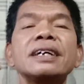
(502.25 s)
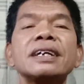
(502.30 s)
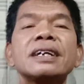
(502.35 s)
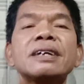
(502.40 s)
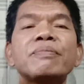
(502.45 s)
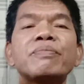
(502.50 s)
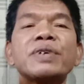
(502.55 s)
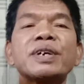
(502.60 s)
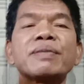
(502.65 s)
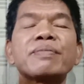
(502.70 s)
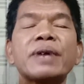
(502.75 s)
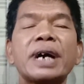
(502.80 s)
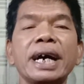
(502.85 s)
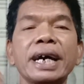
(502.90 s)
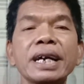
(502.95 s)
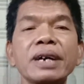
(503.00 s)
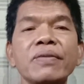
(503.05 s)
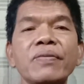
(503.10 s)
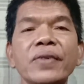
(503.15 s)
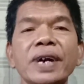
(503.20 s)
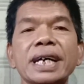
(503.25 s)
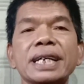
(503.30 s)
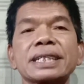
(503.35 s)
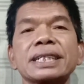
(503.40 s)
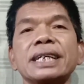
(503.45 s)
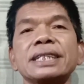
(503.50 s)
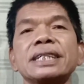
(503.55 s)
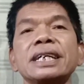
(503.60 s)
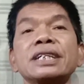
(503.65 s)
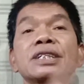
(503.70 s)
lebih baik fair
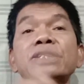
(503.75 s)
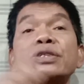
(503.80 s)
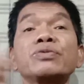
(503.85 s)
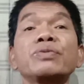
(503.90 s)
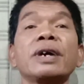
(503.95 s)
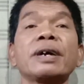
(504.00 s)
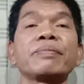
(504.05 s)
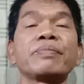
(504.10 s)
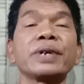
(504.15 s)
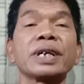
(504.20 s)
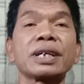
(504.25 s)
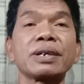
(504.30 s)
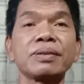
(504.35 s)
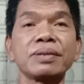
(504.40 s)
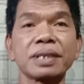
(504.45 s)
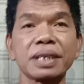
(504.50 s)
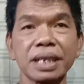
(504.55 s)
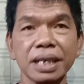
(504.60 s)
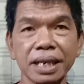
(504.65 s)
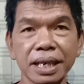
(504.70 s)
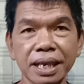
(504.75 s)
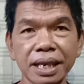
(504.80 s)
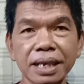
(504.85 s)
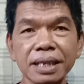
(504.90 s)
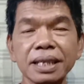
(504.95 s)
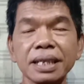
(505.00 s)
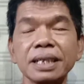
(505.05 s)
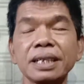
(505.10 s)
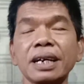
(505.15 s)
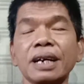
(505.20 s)
saja dua
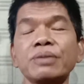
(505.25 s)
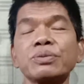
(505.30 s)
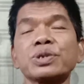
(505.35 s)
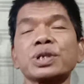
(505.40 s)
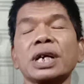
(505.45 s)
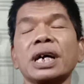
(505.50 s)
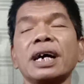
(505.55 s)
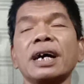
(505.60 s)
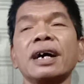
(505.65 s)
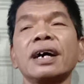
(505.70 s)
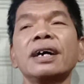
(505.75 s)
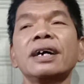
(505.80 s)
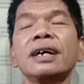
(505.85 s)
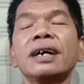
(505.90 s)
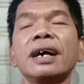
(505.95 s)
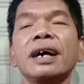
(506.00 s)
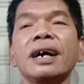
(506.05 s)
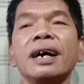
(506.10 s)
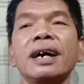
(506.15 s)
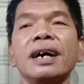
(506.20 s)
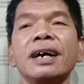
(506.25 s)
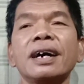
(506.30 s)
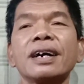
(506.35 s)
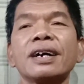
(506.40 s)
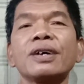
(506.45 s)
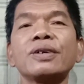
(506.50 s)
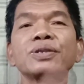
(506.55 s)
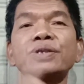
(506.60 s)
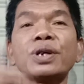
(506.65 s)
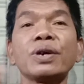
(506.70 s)
periode, tidak usah uh,
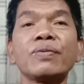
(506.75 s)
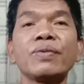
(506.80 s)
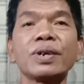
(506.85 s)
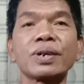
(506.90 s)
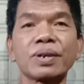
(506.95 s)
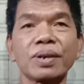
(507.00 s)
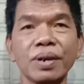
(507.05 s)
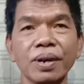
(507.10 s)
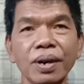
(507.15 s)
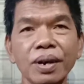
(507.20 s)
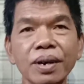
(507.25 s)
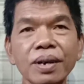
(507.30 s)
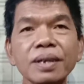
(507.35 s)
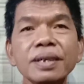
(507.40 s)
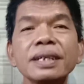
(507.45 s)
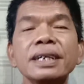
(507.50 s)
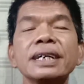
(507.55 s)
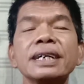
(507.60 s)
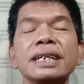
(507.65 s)
ngoyoworo.